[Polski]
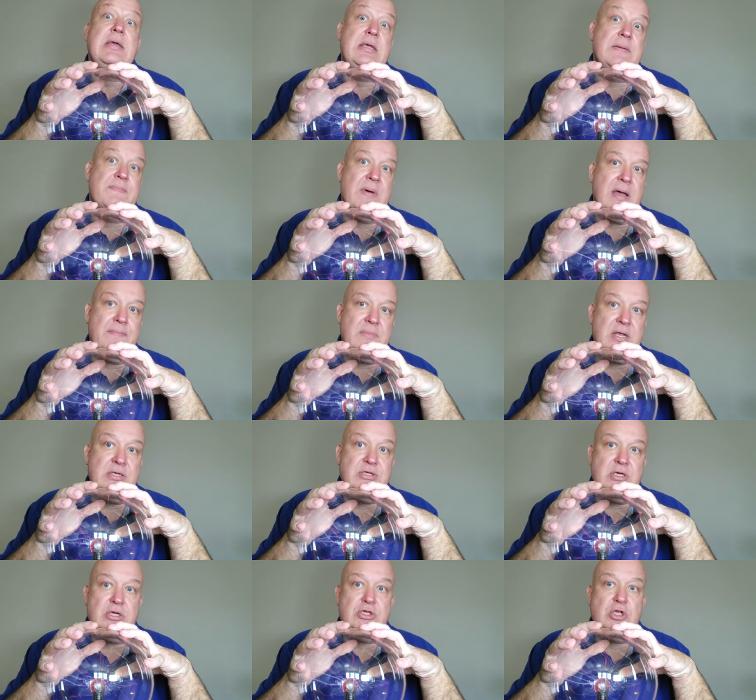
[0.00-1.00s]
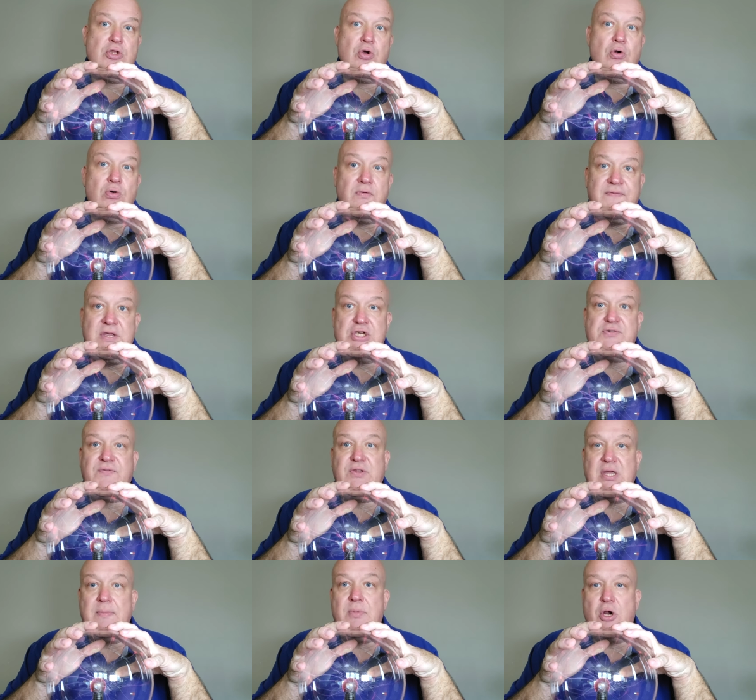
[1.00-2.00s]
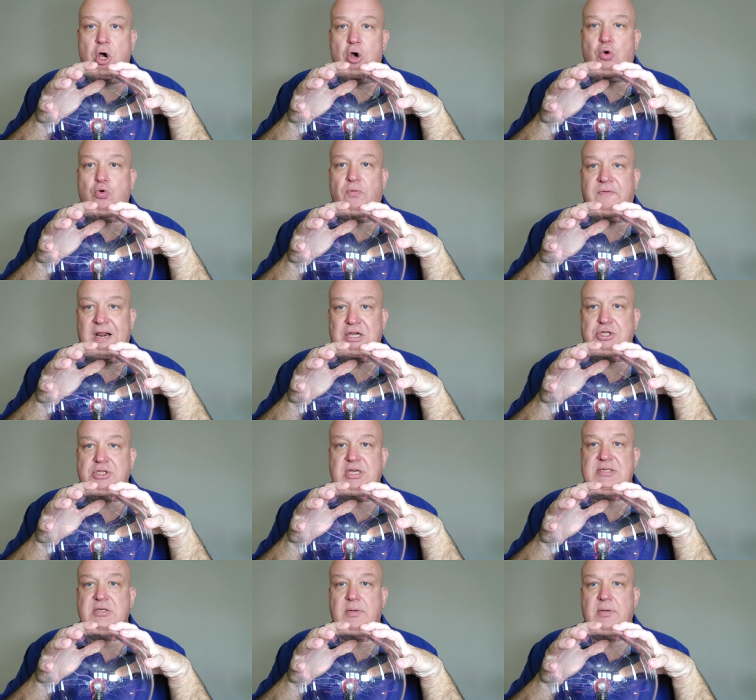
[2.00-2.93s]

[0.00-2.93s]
i mam nadzieję, że to również w tym roku wreszcie